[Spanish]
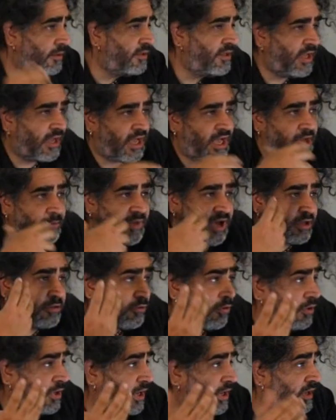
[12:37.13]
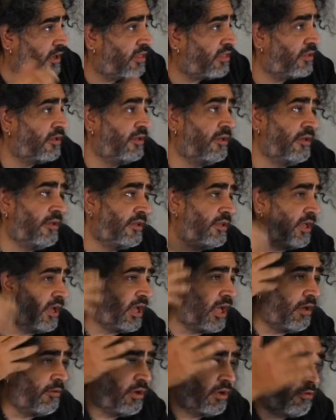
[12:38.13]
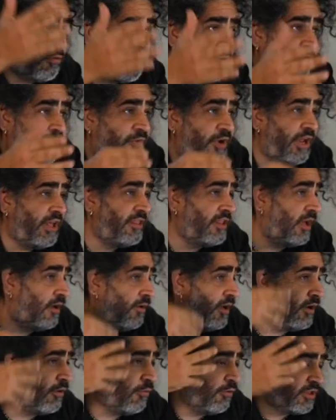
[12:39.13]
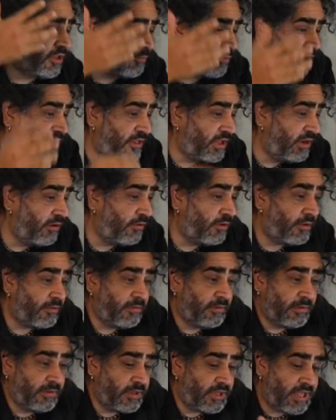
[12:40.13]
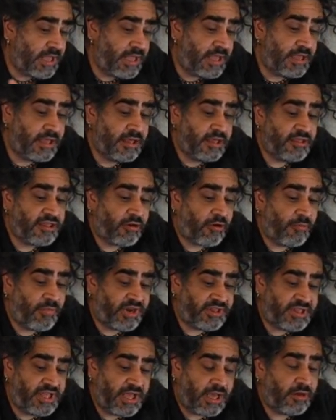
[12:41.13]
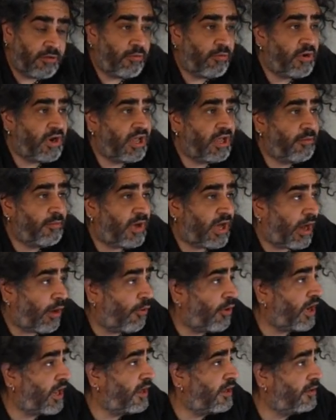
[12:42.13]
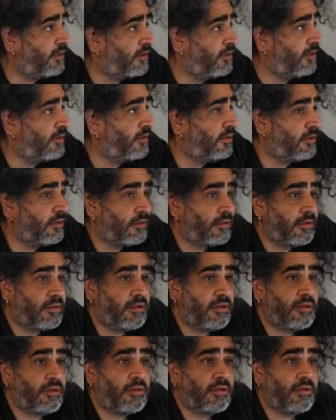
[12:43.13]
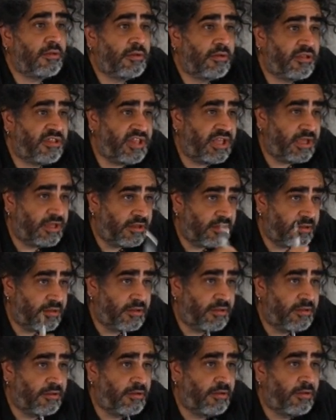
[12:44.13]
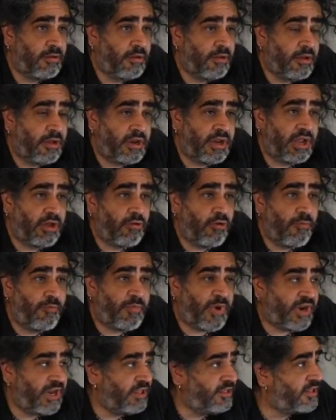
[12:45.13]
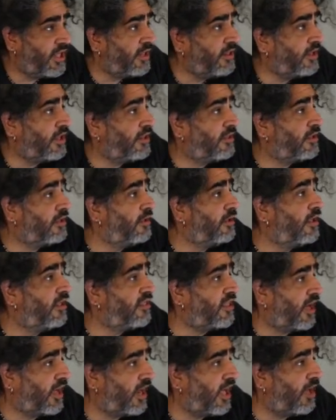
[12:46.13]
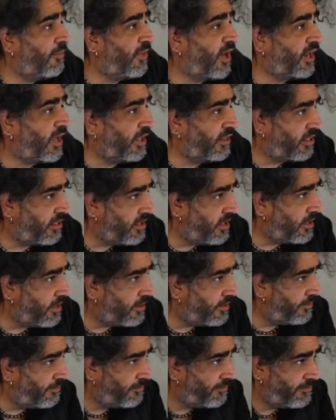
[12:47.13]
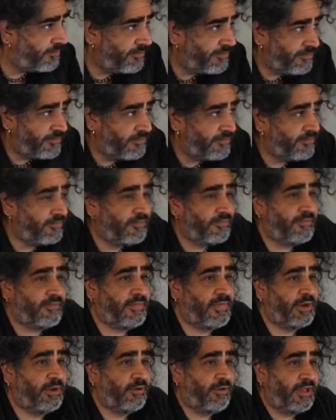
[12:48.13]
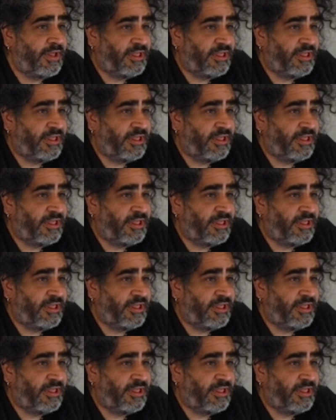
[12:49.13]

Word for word: Llegaba McDonald's, llegaban cornflakes, llegaban cosas por el estilo y se convertían una vez ahora sin ningún pan intended, sagrada mercancía. ¿no?